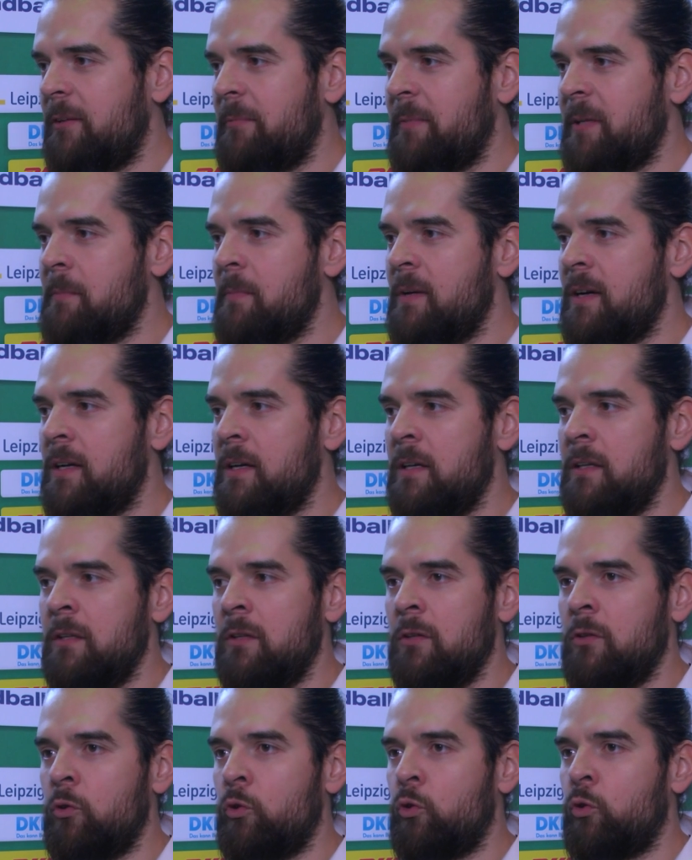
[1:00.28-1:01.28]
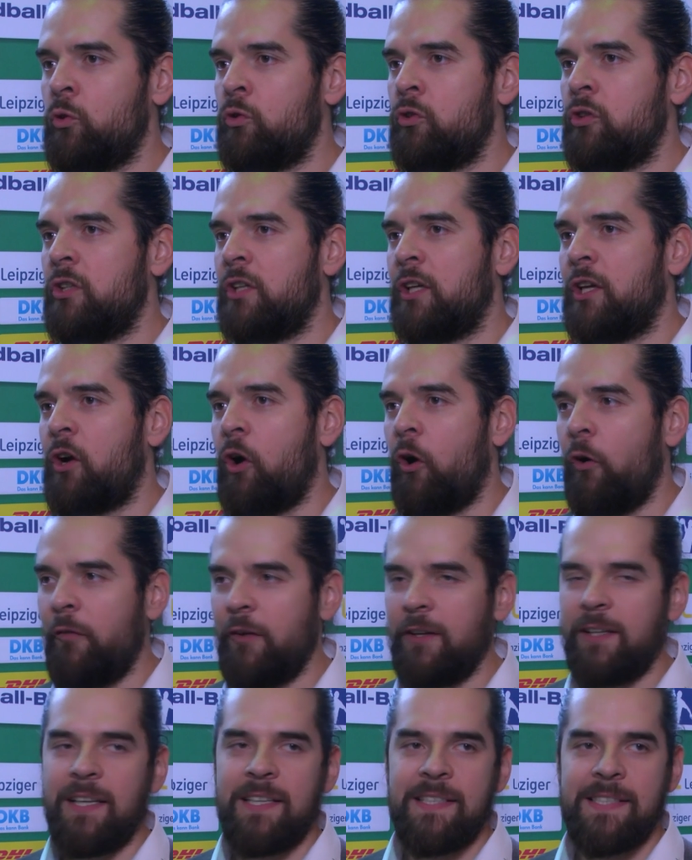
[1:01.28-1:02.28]
äh, mitmachen und ich
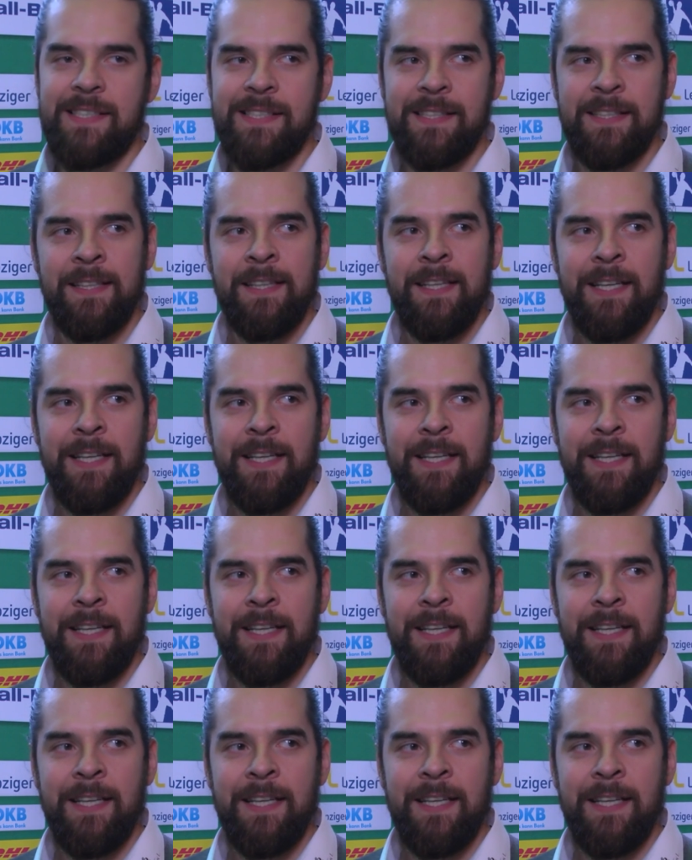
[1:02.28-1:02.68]
hoffe, dass